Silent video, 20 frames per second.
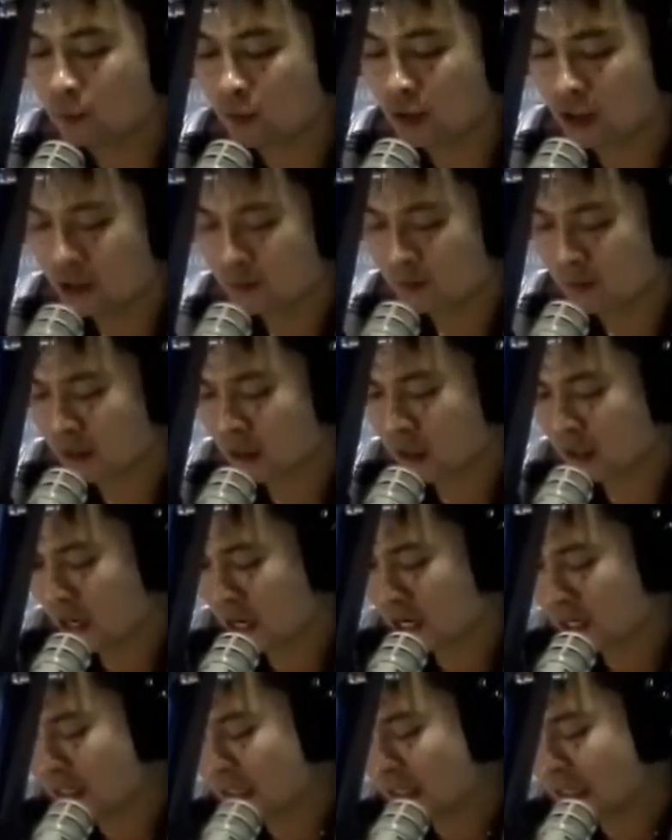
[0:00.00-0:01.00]
pwedeng maging
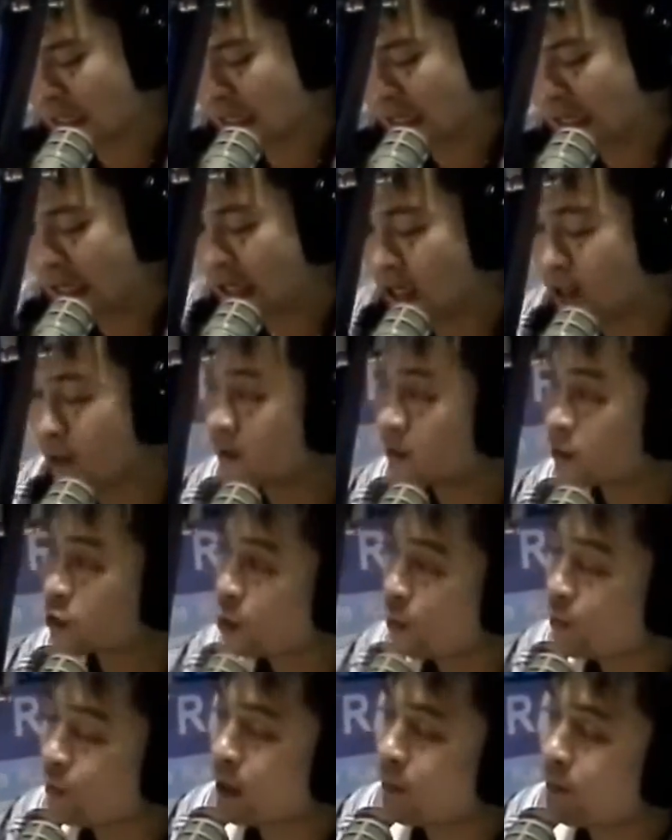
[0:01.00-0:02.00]
ideal healing
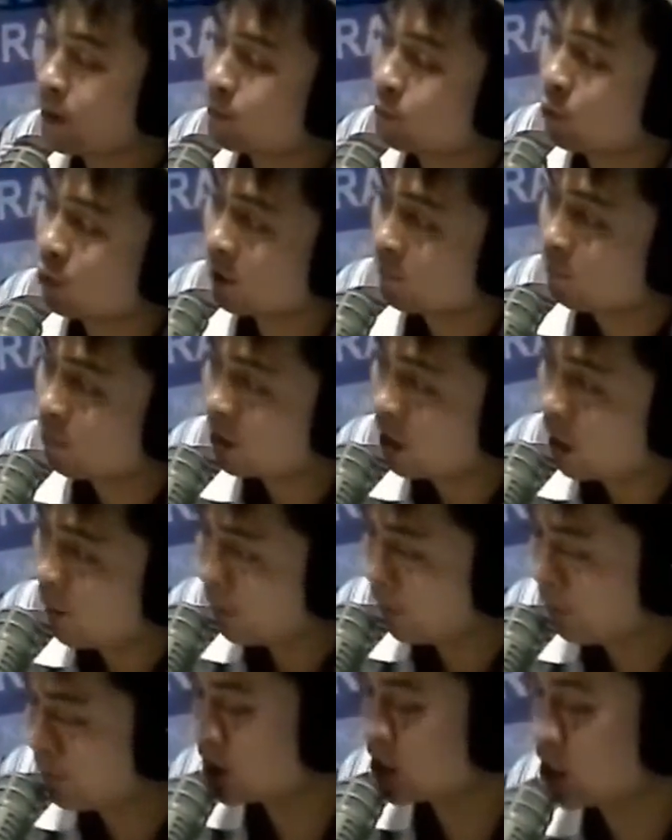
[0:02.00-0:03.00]
supplement for every type
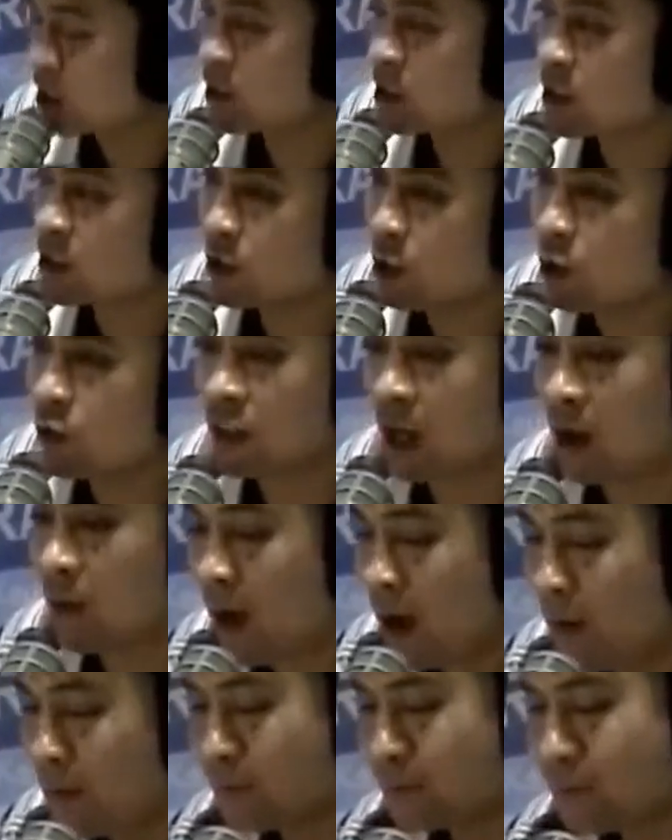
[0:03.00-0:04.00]
of diseases, Dok.
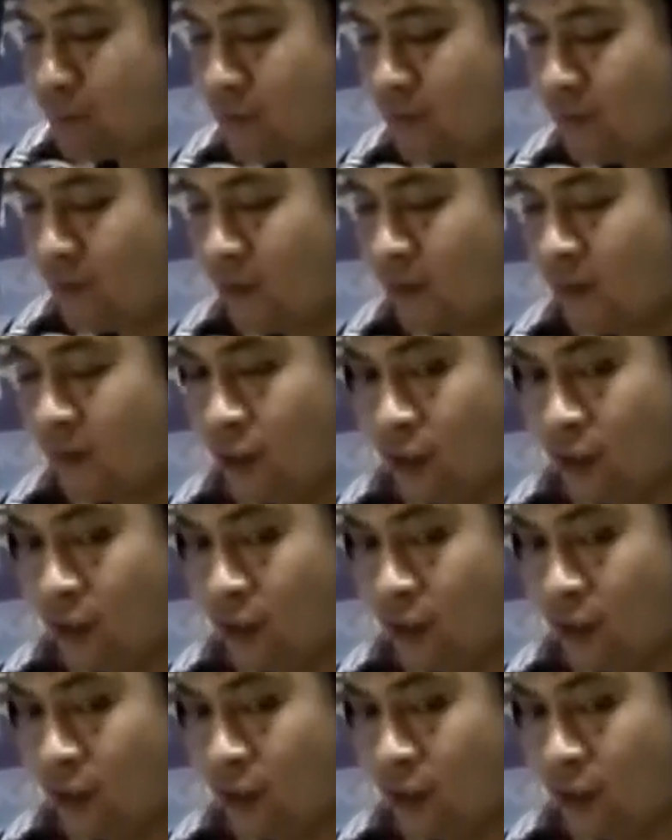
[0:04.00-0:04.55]
Tama? Mm, tama po.